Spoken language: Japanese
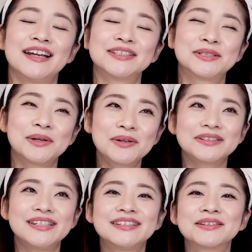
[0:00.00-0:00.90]
すごく
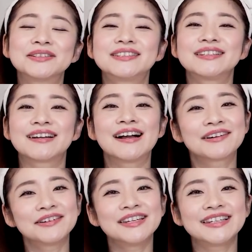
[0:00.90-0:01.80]
凛としててかっ
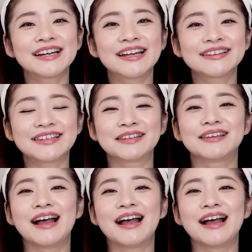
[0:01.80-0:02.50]
こいいなって、